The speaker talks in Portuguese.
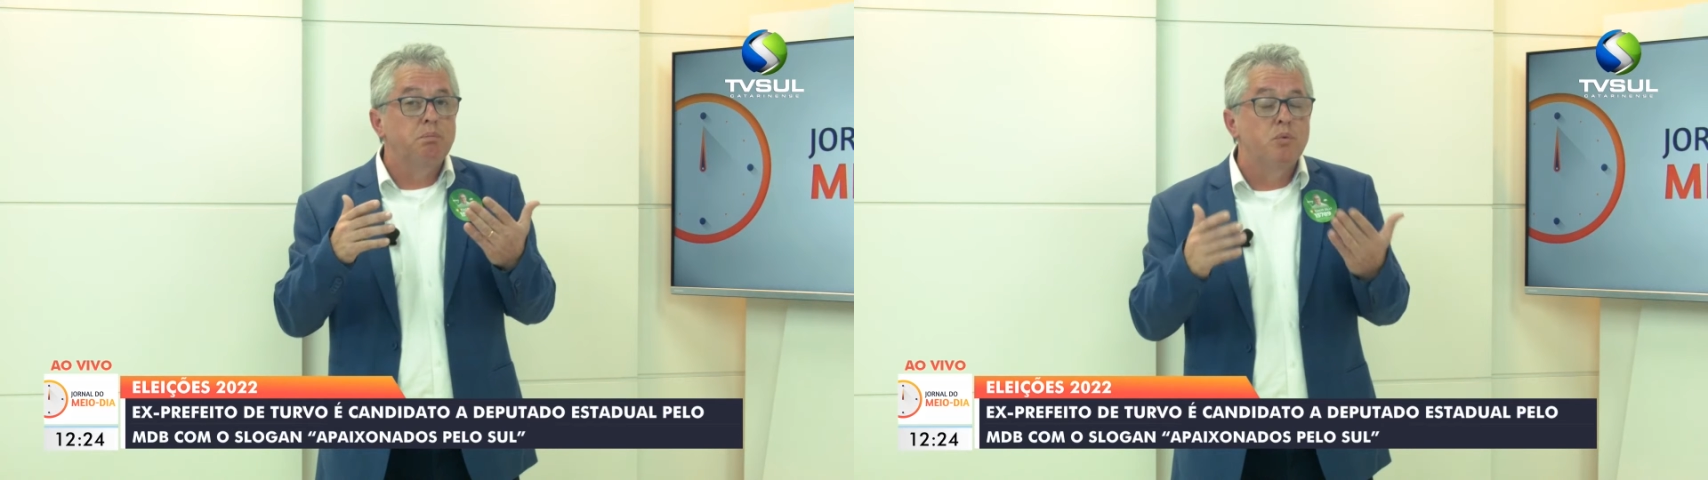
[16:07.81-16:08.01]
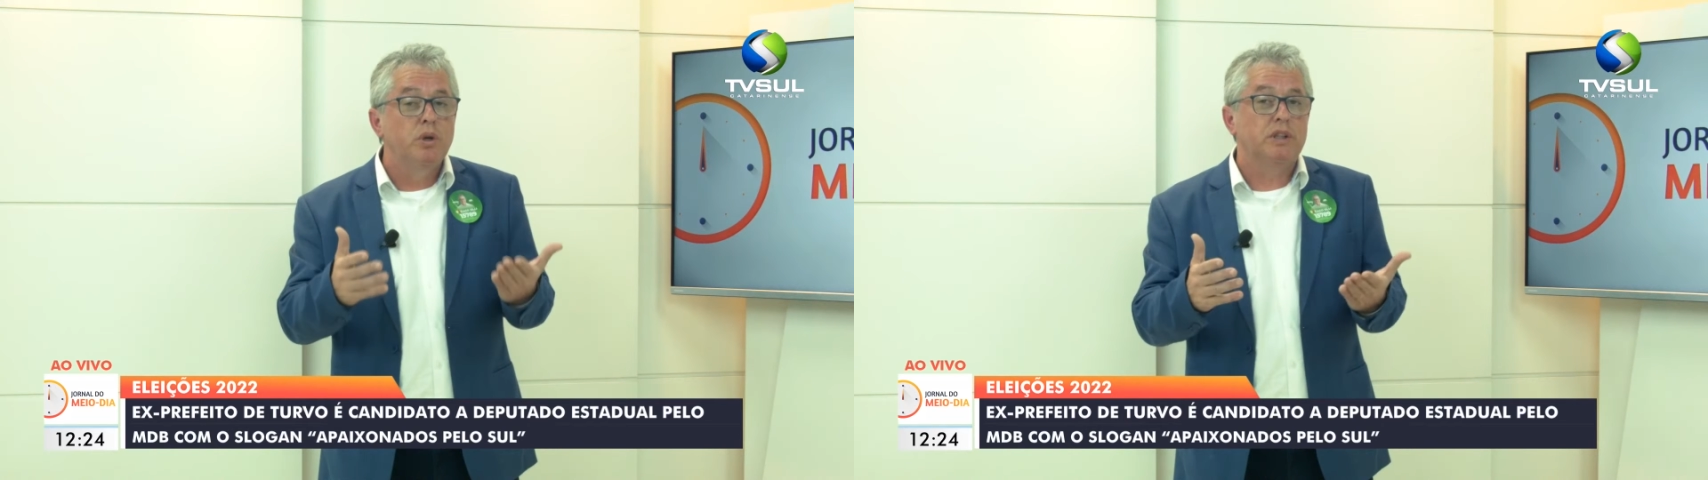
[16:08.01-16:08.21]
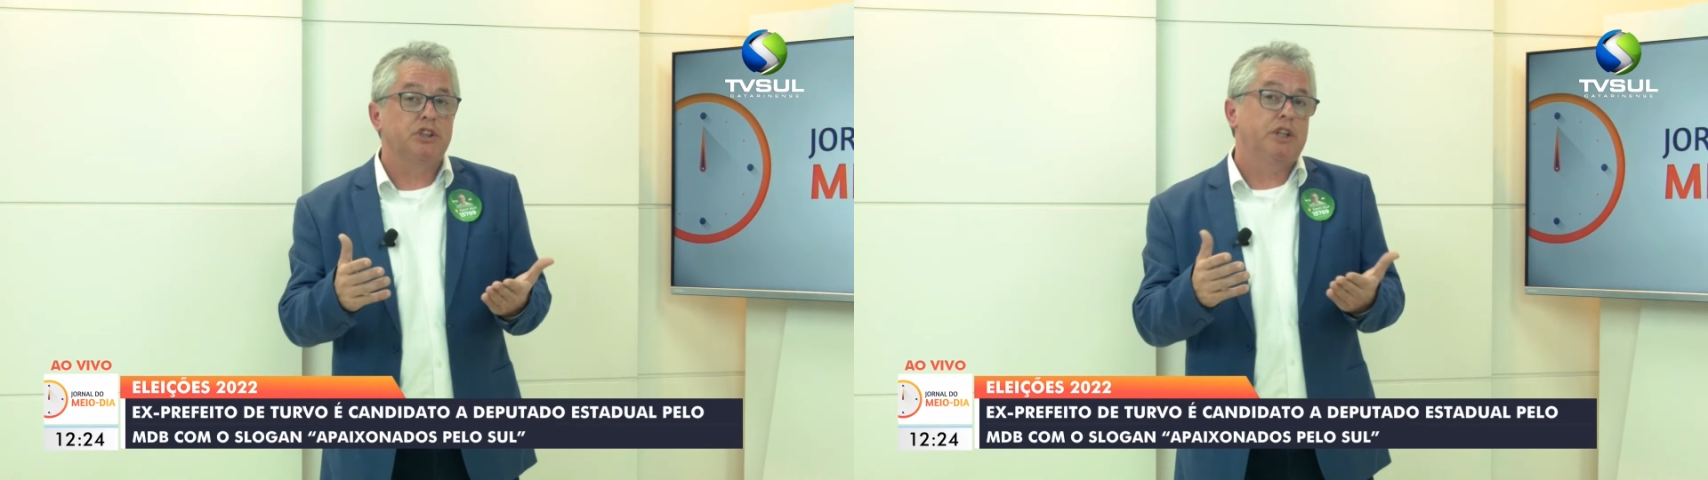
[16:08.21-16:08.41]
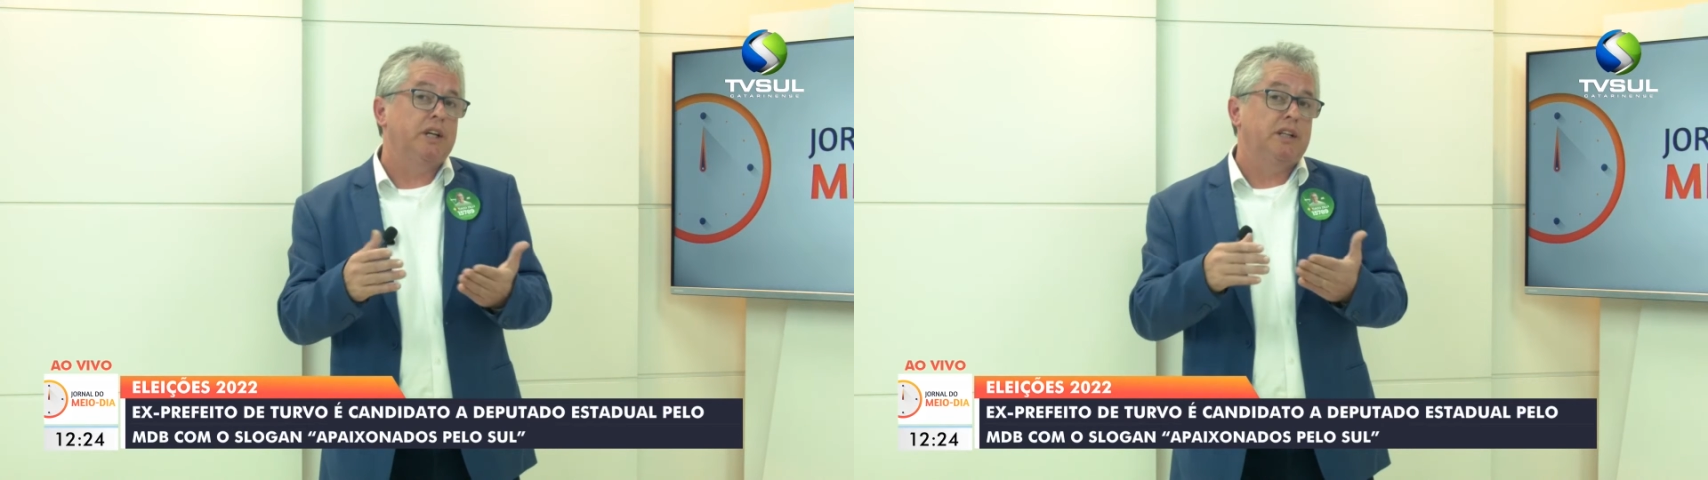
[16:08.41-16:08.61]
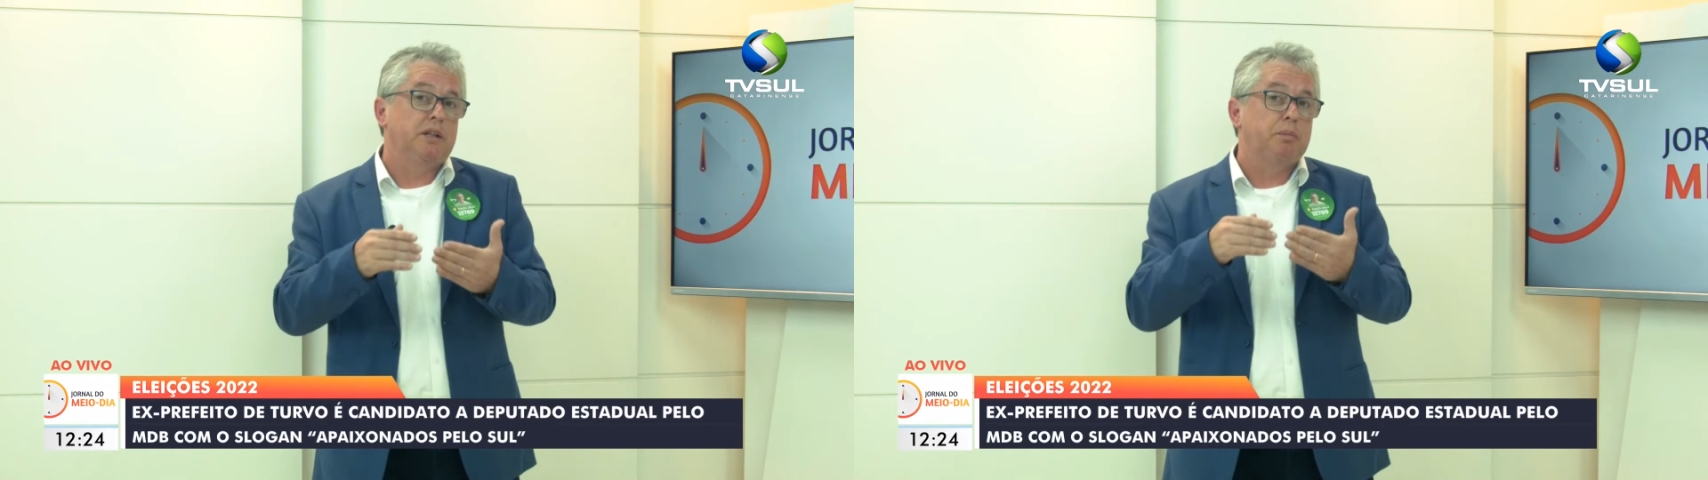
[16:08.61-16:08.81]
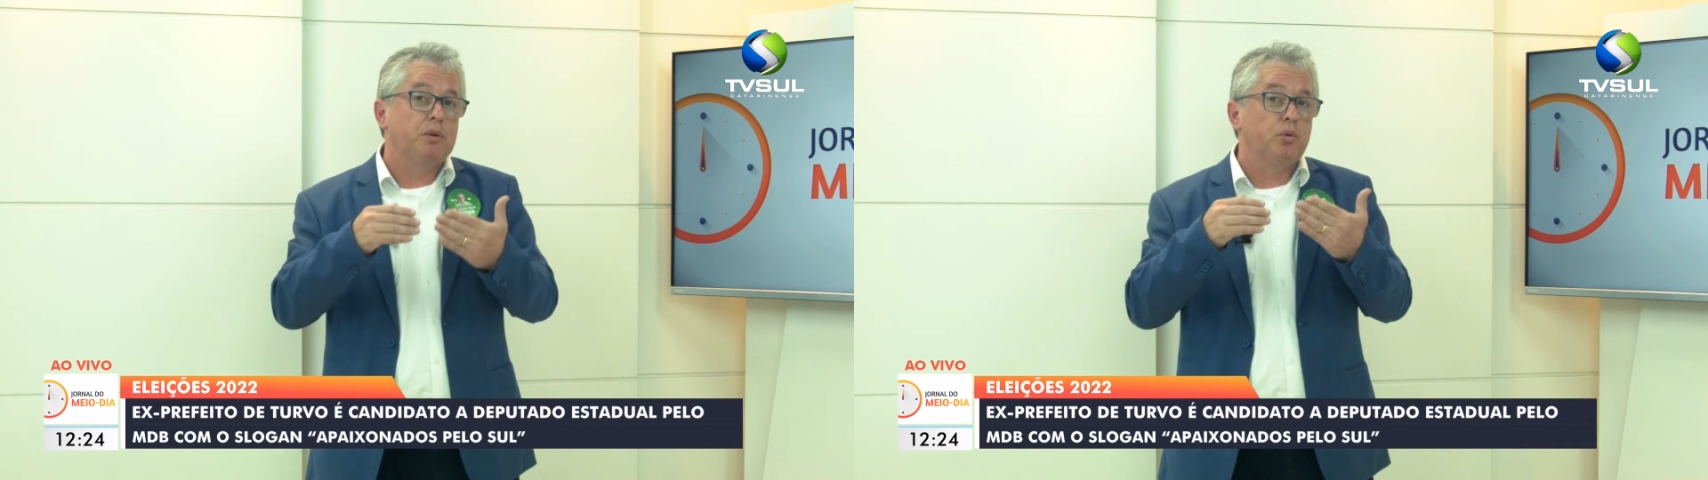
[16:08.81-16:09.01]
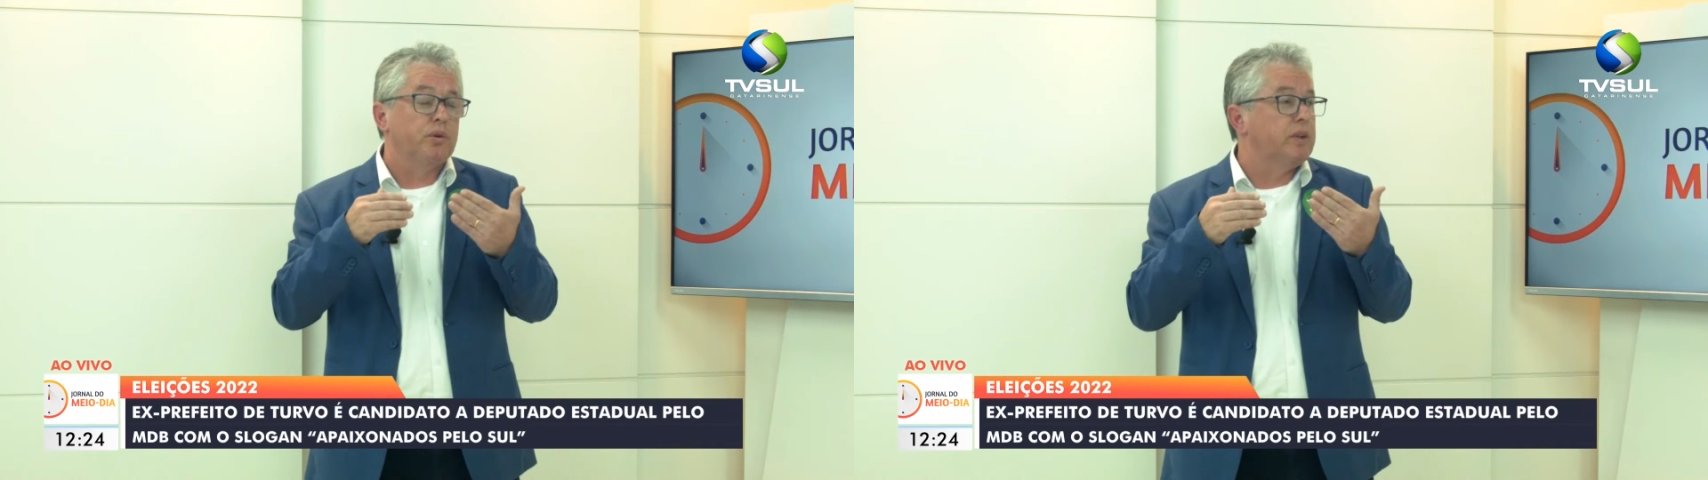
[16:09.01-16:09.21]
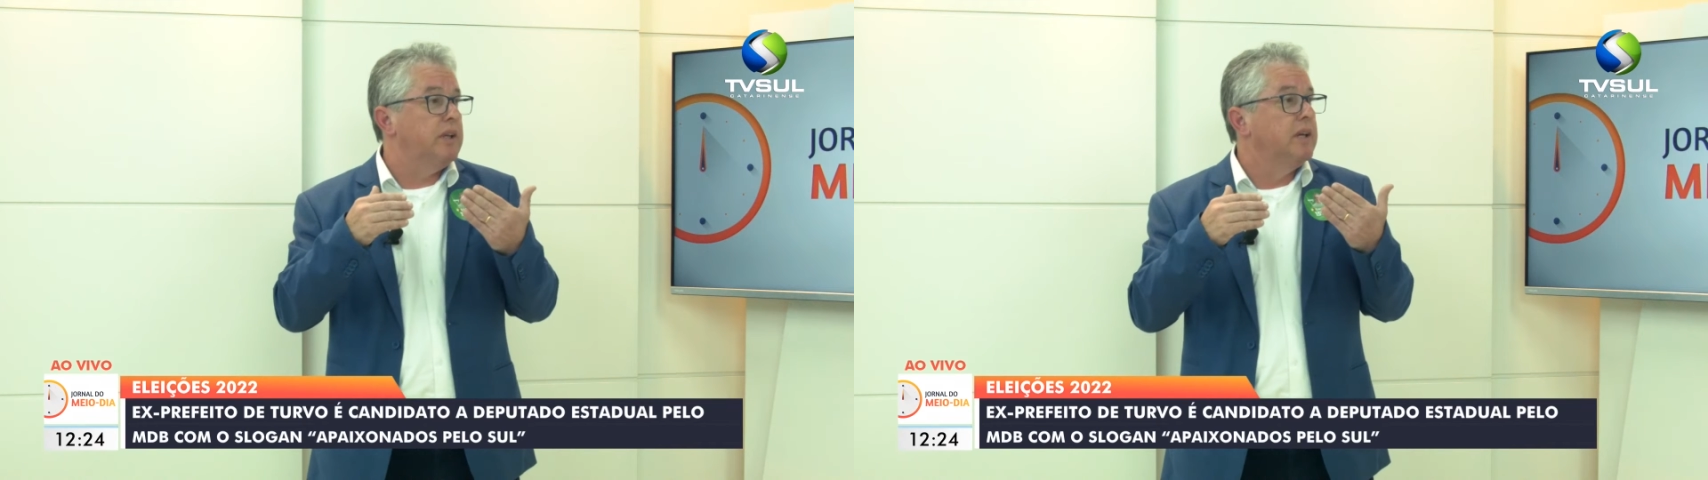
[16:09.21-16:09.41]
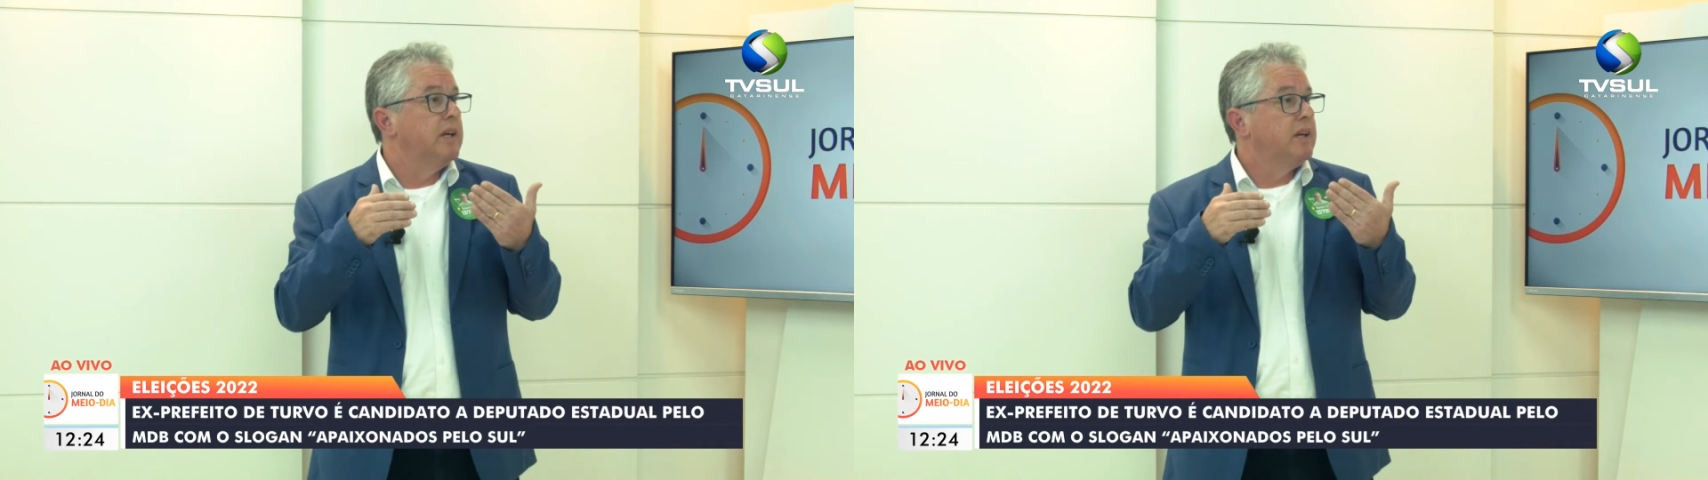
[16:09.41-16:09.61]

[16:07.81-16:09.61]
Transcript: muita gente, de pessoas que,